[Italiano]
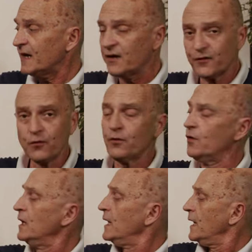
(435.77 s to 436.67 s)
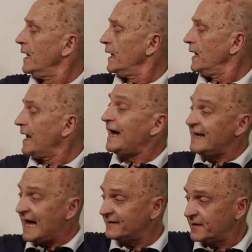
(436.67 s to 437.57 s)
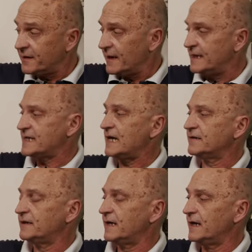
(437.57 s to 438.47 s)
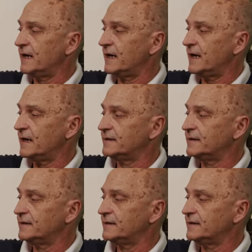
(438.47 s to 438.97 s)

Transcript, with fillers: che sono eh, ai lati esatti del,